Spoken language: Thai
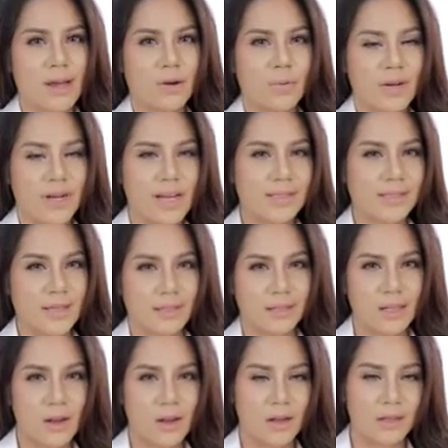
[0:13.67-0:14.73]
ทักว่าหน้าใส
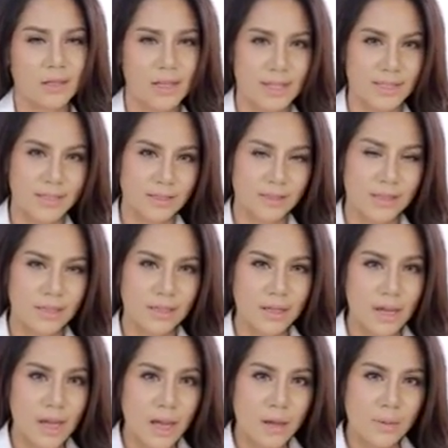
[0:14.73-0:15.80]
ตลอดเลย หลังจากที่
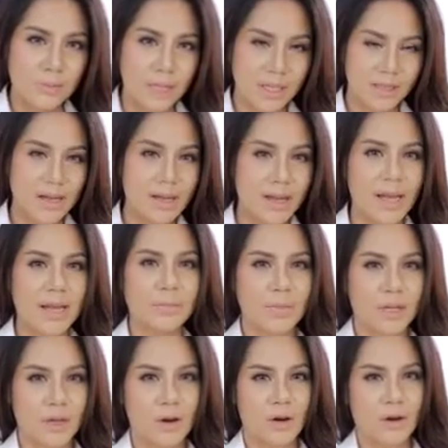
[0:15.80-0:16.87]
มี่ตั้งครร
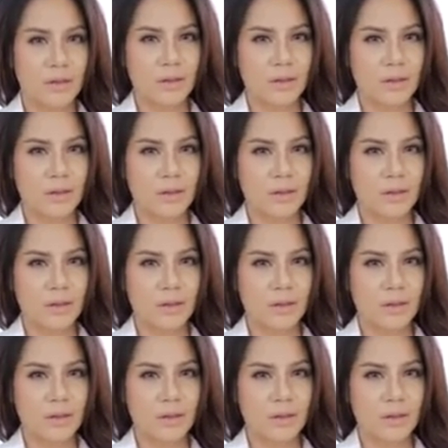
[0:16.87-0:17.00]
ภ์มีน้